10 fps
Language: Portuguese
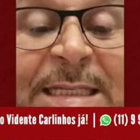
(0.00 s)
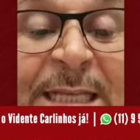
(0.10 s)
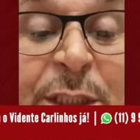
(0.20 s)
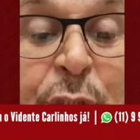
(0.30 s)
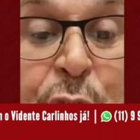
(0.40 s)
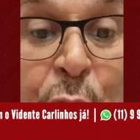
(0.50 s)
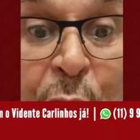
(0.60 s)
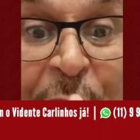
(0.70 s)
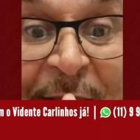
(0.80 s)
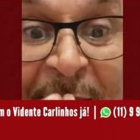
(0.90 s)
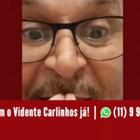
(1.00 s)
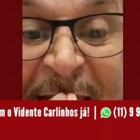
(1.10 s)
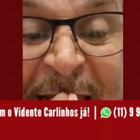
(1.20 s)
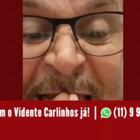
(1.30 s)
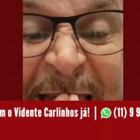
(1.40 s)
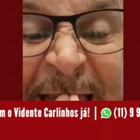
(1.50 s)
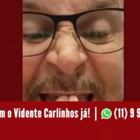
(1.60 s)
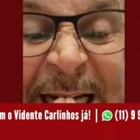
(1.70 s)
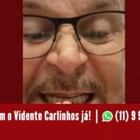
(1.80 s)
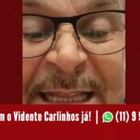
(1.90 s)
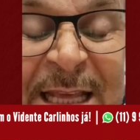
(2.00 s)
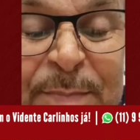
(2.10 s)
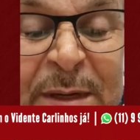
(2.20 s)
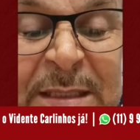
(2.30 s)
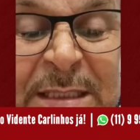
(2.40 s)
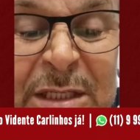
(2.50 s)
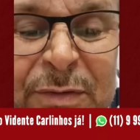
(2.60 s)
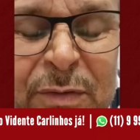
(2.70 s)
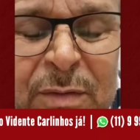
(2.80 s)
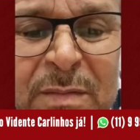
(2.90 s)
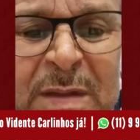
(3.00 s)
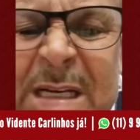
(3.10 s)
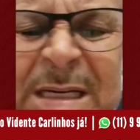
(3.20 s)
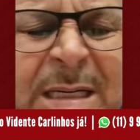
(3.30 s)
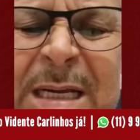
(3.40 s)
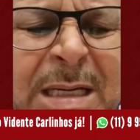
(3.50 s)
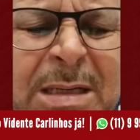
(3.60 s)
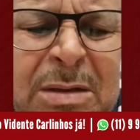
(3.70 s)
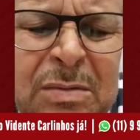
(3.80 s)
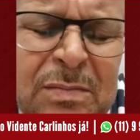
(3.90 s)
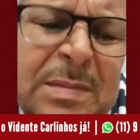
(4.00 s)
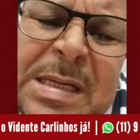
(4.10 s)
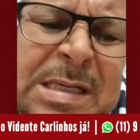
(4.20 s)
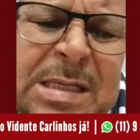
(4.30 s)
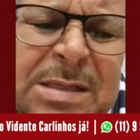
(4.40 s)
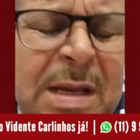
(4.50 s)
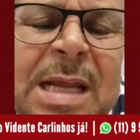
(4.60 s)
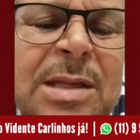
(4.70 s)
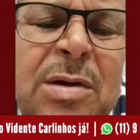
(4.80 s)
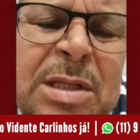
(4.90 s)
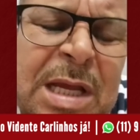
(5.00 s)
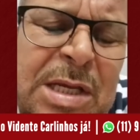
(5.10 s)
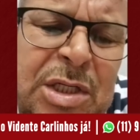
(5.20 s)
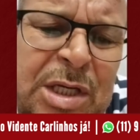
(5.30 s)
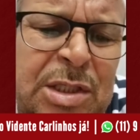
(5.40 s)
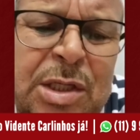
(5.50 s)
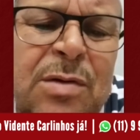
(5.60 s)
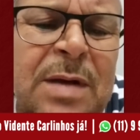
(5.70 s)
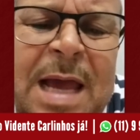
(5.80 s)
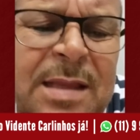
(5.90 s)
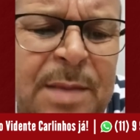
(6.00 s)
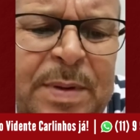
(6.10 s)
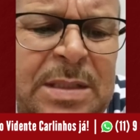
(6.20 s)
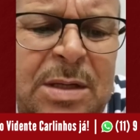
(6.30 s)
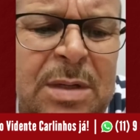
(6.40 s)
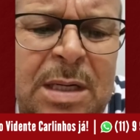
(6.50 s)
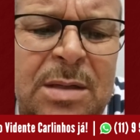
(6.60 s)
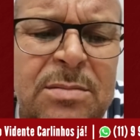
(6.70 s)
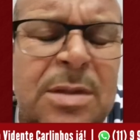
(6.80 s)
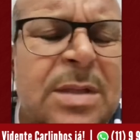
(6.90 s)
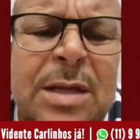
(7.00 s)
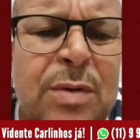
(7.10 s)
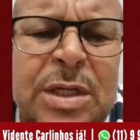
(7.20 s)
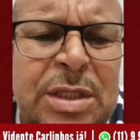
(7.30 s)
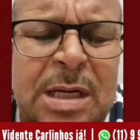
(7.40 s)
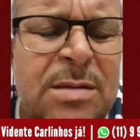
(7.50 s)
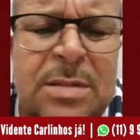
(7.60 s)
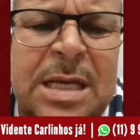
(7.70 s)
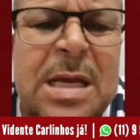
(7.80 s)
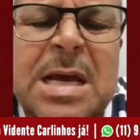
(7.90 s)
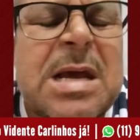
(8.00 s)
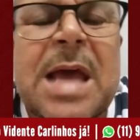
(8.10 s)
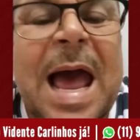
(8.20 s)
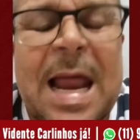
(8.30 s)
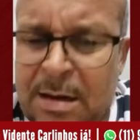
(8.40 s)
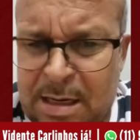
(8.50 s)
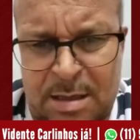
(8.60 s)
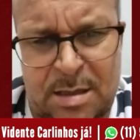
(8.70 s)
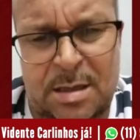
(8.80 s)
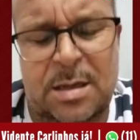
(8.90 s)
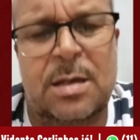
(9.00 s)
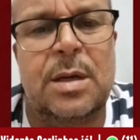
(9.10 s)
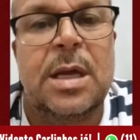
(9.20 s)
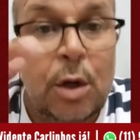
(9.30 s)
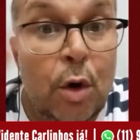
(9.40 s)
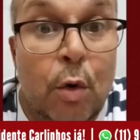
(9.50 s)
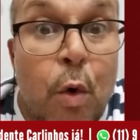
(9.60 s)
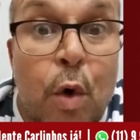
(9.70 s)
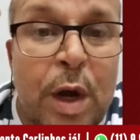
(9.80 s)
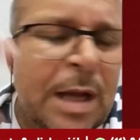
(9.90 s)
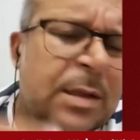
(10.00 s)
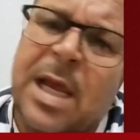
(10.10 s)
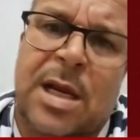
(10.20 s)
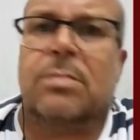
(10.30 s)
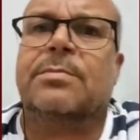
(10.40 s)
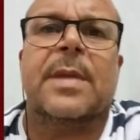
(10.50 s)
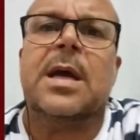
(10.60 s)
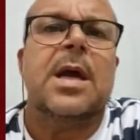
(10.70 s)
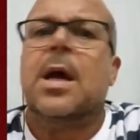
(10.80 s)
Essa história que ele tá depressivo não, não, ele é tão inteligente que não cai em depressão, não. Não tá doente, não, tem. Ah, não. É loucura? Tem não.